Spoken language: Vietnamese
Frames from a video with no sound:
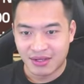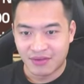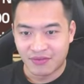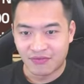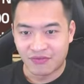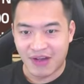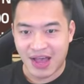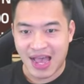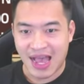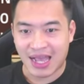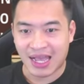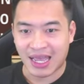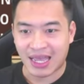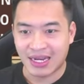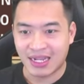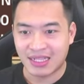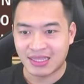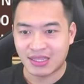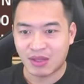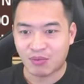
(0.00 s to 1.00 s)
Và kẻ
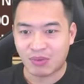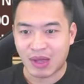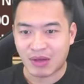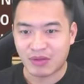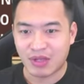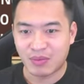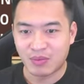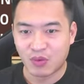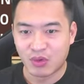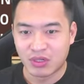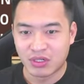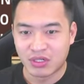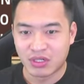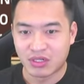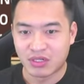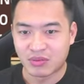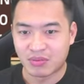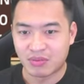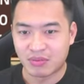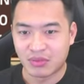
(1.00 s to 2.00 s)
địch tốc cao nhất một
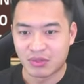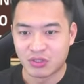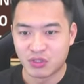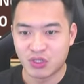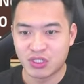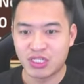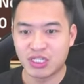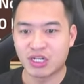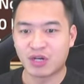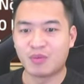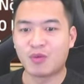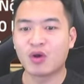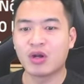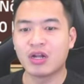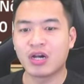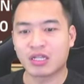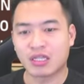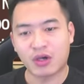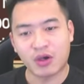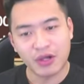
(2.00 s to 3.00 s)
duy trì có một
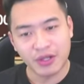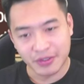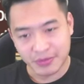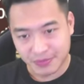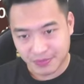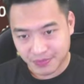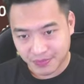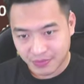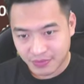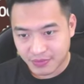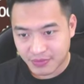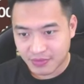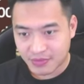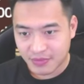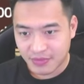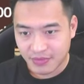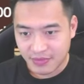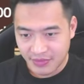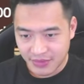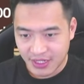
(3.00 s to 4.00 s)
lượt thôi
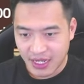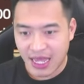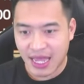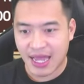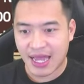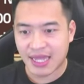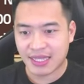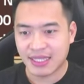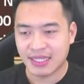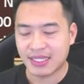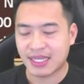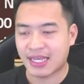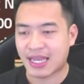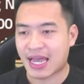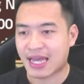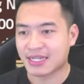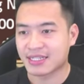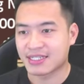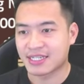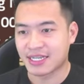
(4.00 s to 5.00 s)
à thế thì
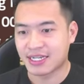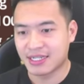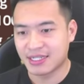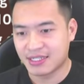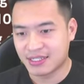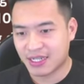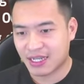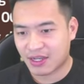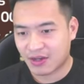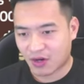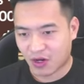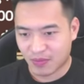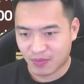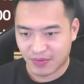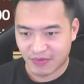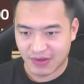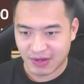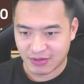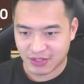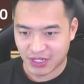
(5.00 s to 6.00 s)
hạn chế được những cái con mà
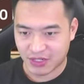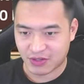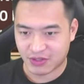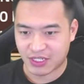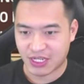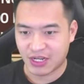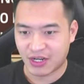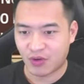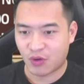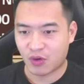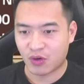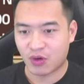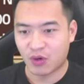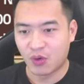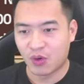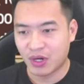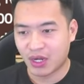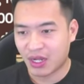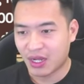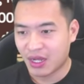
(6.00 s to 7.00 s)
vào trận nó sẽ nổ
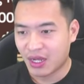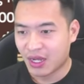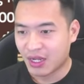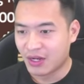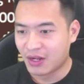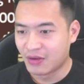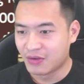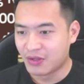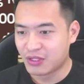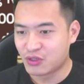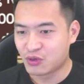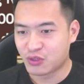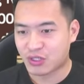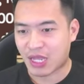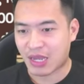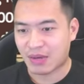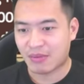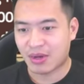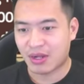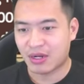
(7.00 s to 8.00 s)
luôn ấy nếu như chú
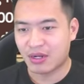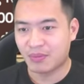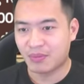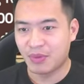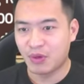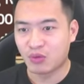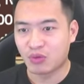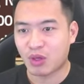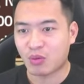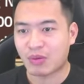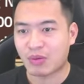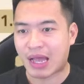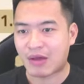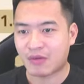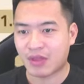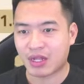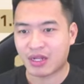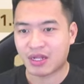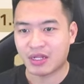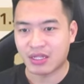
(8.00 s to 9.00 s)
xanh mà được build top cao
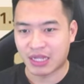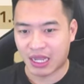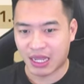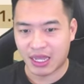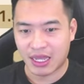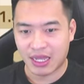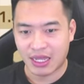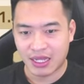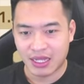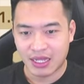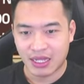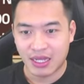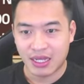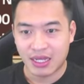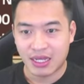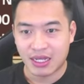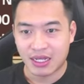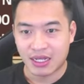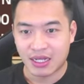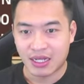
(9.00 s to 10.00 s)
nhất nhỉ
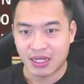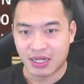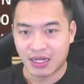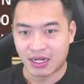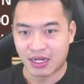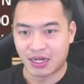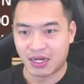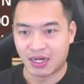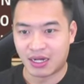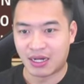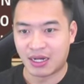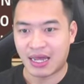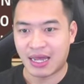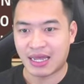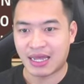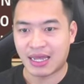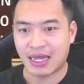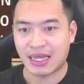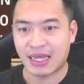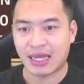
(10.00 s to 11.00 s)
ờ
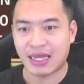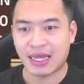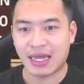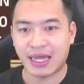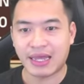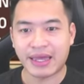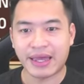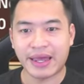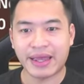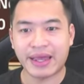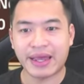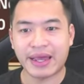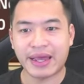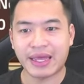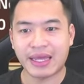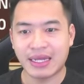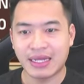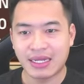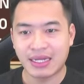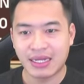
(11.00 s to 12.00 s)
hay hay hay hay hay hay
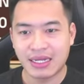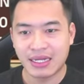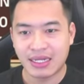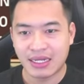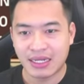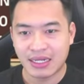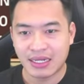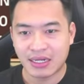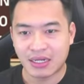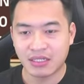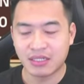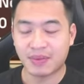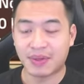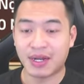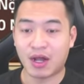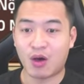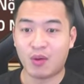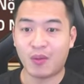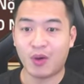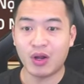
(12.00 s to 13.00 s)
nhưng mà
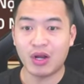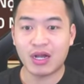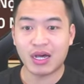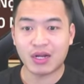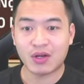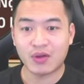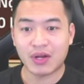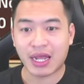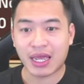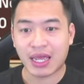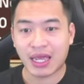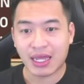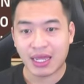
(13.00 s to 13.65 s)
đầu mỗi lượt luôn này